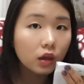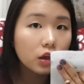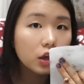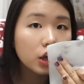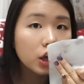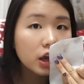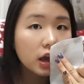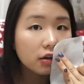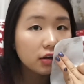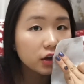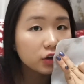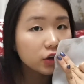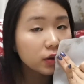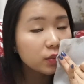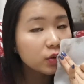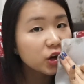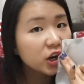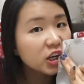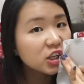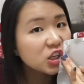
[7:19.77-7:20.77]
Y hablando de
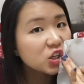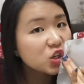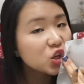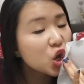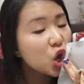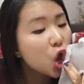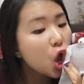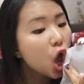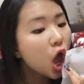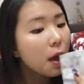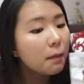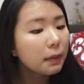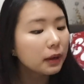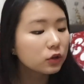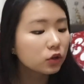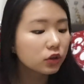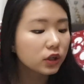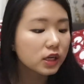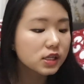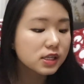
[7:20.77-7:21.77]
hamburguesas,
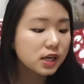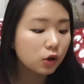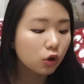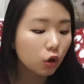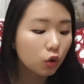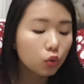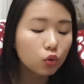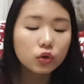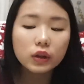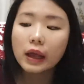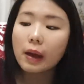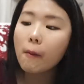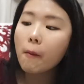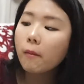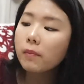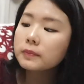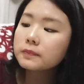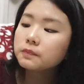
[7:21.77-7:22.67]
McDonald's sacó una